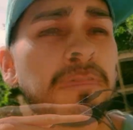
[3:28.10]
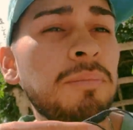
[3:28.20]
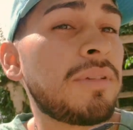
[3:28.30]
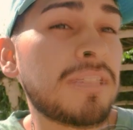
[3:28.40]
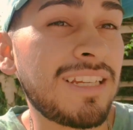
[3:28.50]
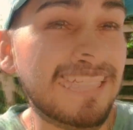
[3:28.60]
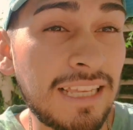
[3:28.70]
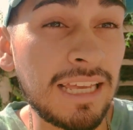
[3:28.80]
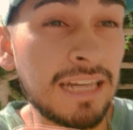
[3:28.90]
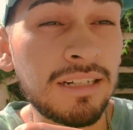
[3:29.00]
empezar a
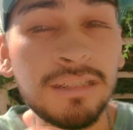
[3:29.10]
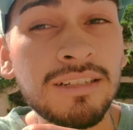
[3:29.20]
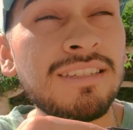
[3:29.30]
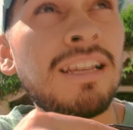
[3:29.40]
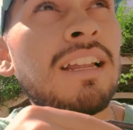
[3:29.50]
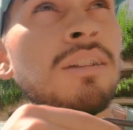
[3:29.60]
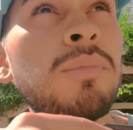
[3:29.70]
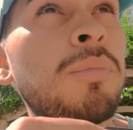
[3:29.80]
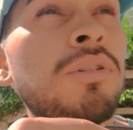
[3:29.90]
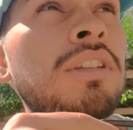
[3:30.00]
exhalar, exhalar
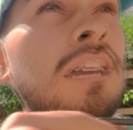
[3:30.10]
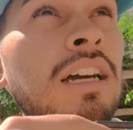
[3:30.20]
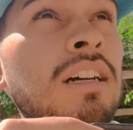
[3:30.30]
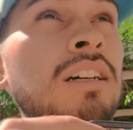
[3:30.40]
como podía.